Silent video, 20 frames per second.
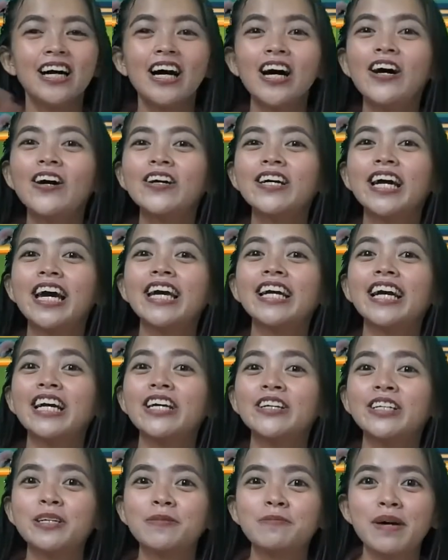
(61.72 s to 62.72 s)
Okay,
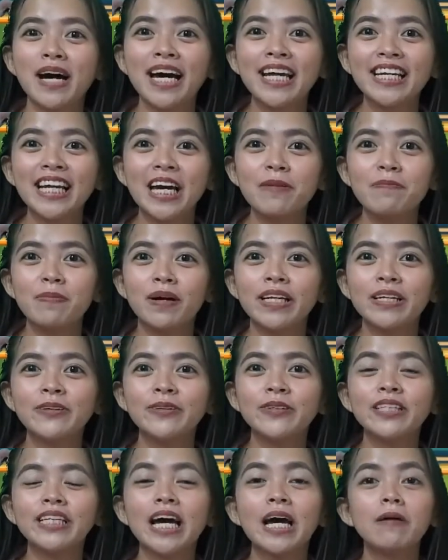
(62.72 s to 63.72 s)
ngayon naman ay
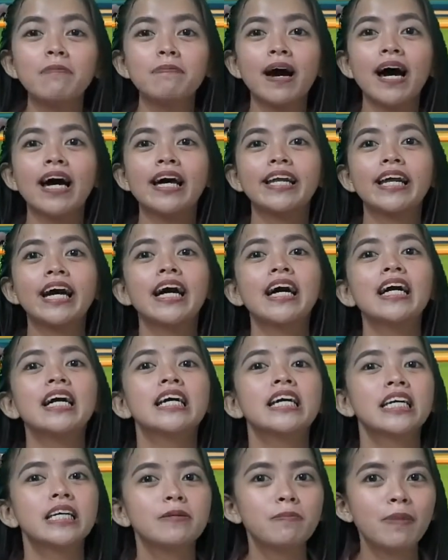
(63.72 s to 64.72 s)
panahon na para
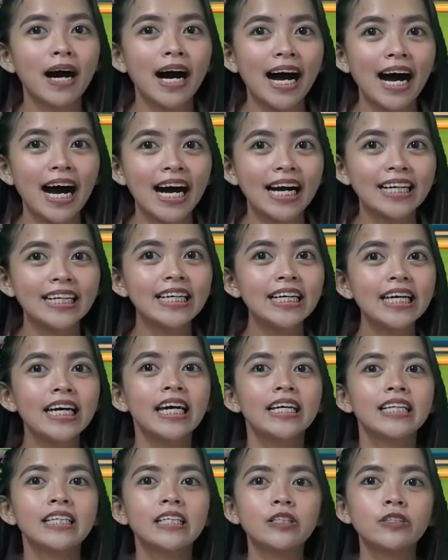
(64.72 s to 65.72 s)
ibahagi
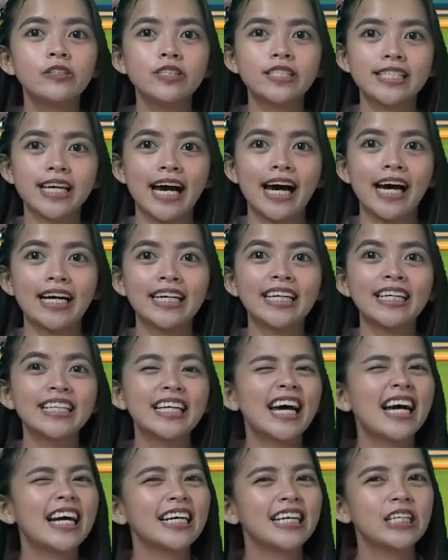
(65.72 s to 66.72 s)
ninyo sa akin
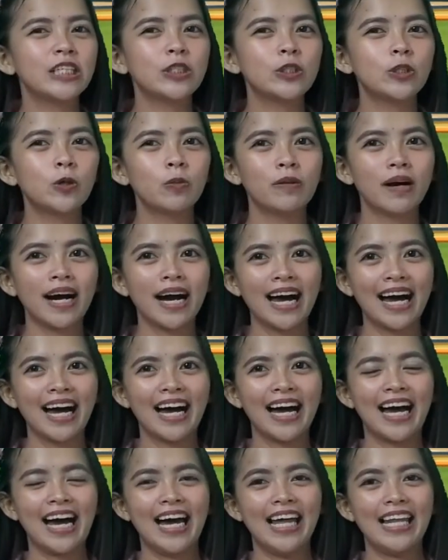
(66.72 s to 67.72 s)
ang inyong
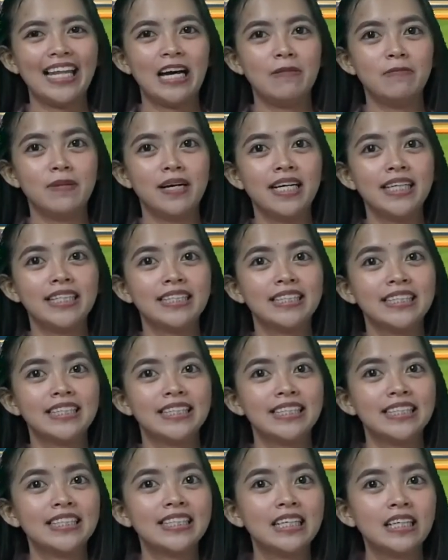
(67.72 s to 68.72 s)
mga kaalaman.
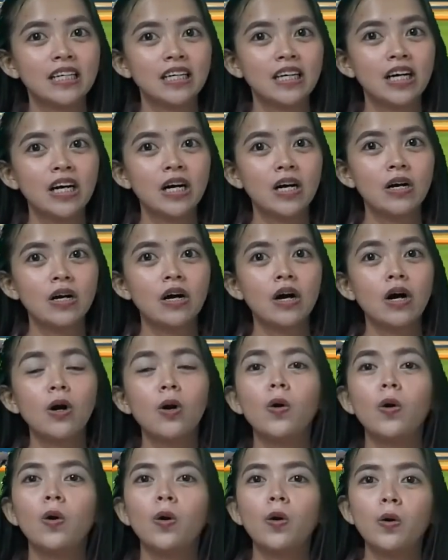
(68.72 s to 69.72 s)

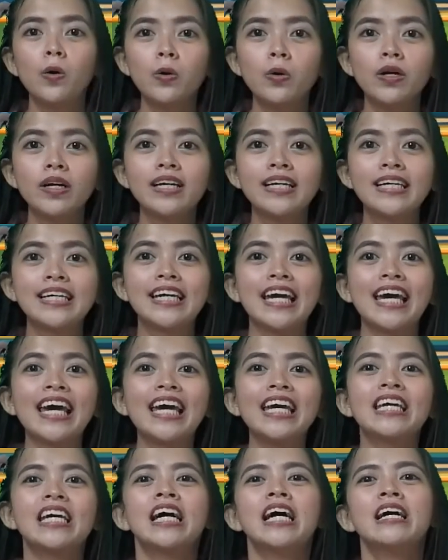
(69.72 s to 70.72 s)

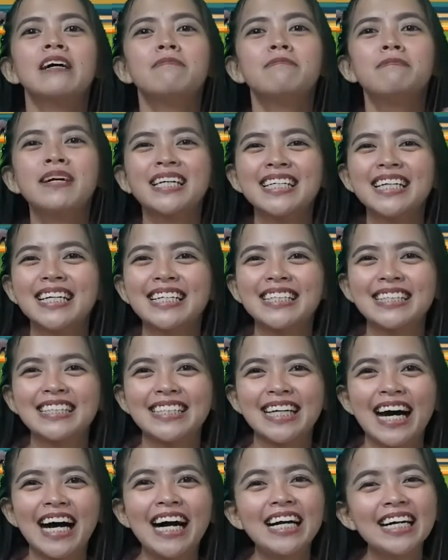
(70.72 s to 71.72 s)
Okay,
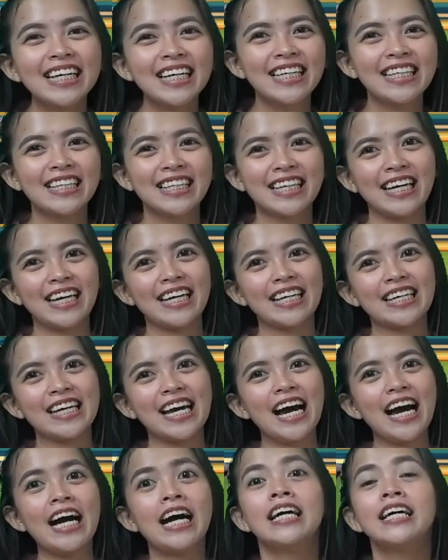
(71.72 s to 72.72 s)
magandang
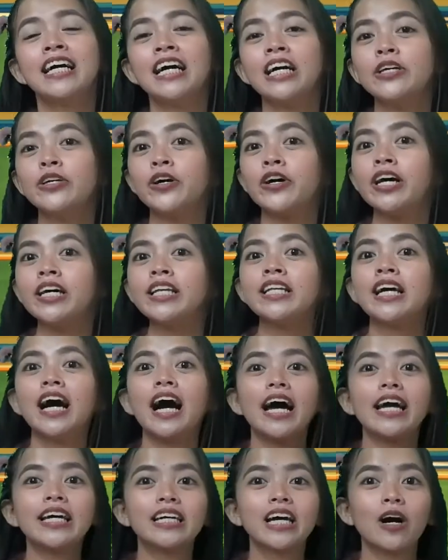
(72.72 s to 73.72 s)
ideya. Ngayon
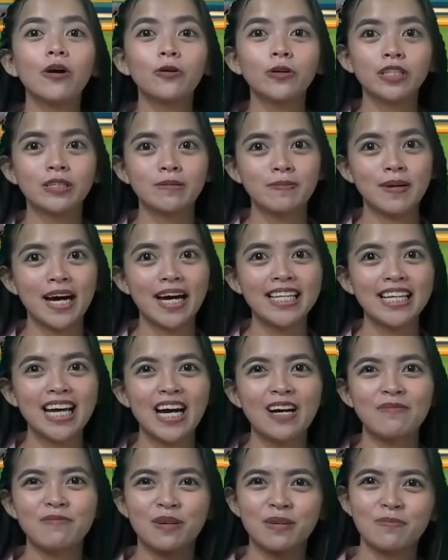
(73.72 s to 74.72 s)
ay ako naman
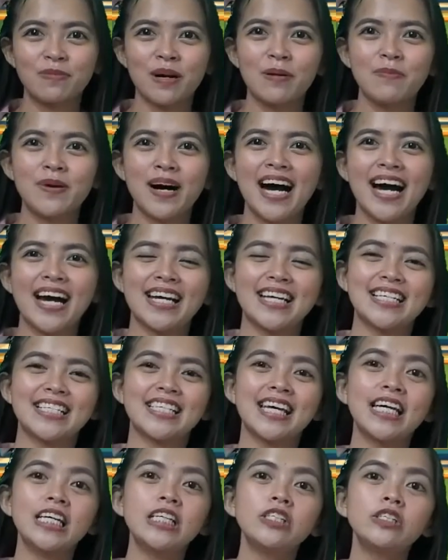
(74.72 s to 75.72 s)
ang magbabahagi
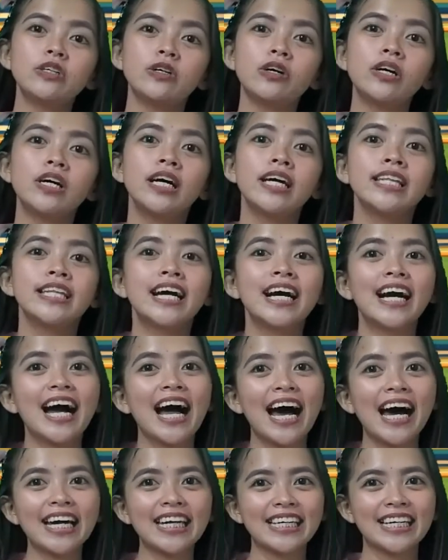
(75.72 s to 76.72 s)
sa inyo ng
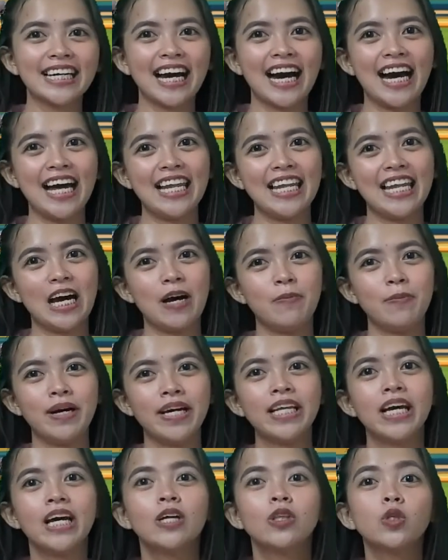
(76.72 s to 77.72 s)
aking
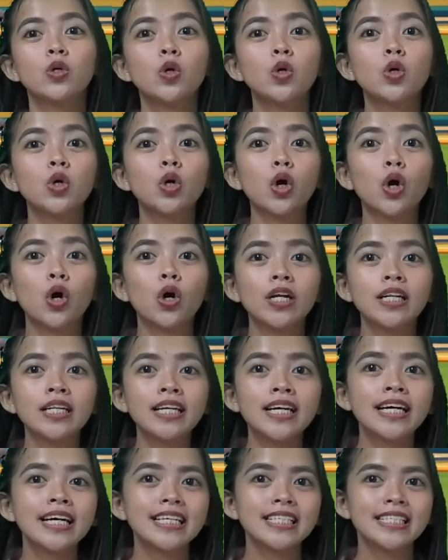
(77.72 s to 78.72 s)
kaalaman
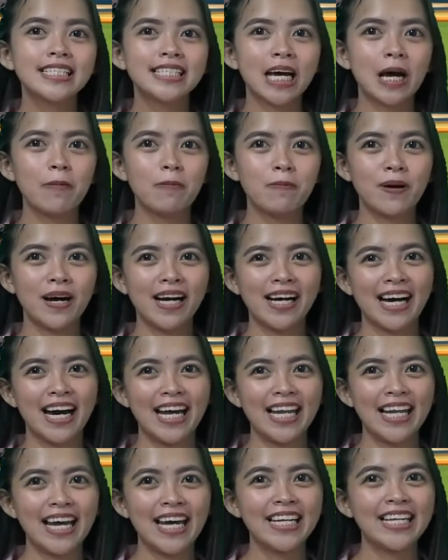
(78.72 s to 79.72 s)
tungkol sa
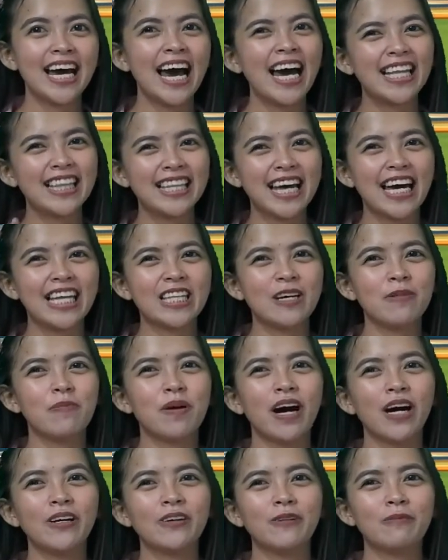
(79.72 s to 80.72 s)
pangalan. Handa na
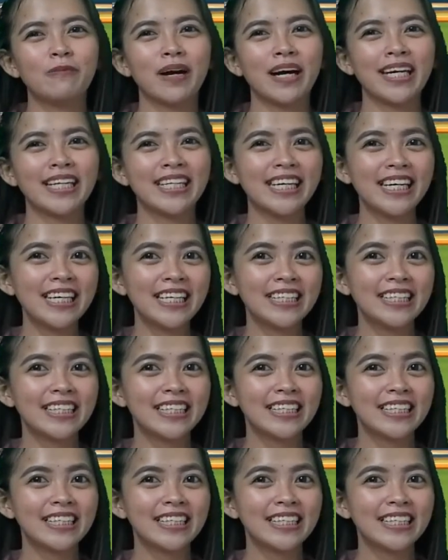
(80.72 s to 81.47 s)
ba kayong makinig?